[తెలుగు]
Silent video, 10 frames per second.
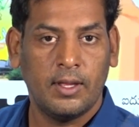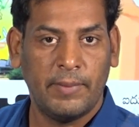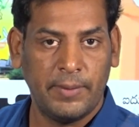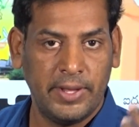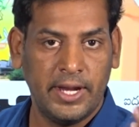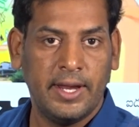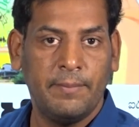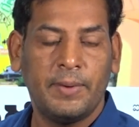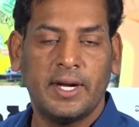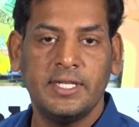మరి
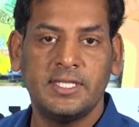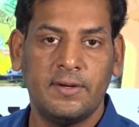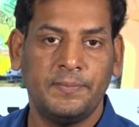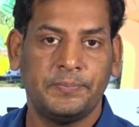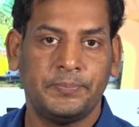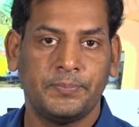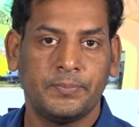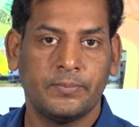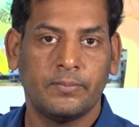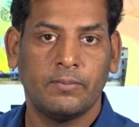మీరేం ప్రకటిస్తారు
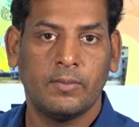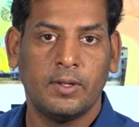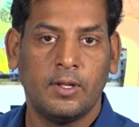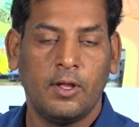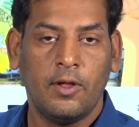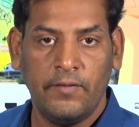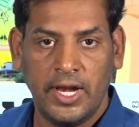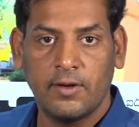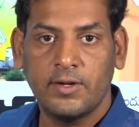వీళ్ళ